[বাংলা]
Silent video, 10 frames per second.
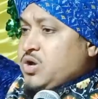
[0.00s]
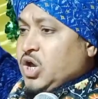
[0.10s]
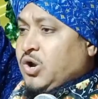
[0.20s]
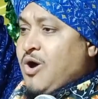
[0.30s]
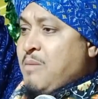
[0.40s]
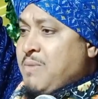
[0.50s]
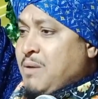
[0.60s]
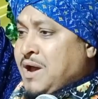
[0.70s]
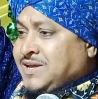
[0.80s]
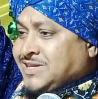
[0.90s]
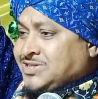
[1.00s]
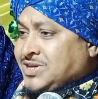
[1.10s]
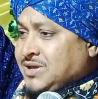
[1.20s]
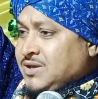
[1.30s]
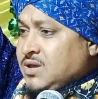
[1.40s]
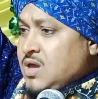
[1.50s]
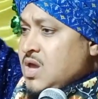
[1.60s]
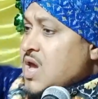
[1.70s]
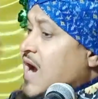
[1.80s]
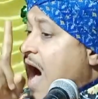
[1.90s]
কাউকে লম্বা বানিয়েছে
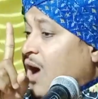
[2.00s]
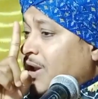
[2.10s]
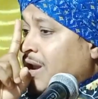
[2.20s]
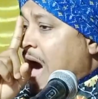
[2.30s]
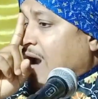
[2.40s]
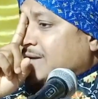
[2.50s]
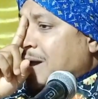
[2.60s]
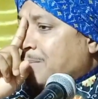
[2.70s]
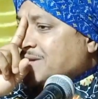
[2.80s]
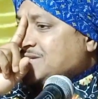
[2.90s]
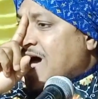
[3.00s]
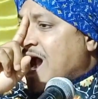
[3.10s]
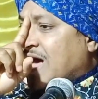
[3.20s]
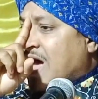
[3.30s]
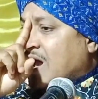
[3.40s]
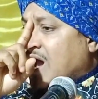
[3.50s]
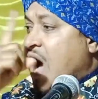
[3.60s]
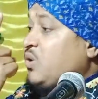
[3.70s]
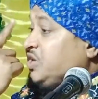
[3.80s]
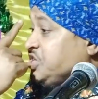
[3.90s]
কাউরি নাকটা বেশ খাড়া
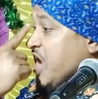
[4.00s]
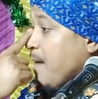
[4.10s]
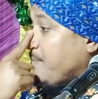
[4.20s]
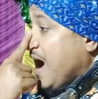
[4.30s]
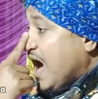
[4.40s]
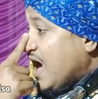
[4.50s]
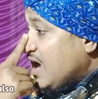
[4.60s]
কাউরি চাপা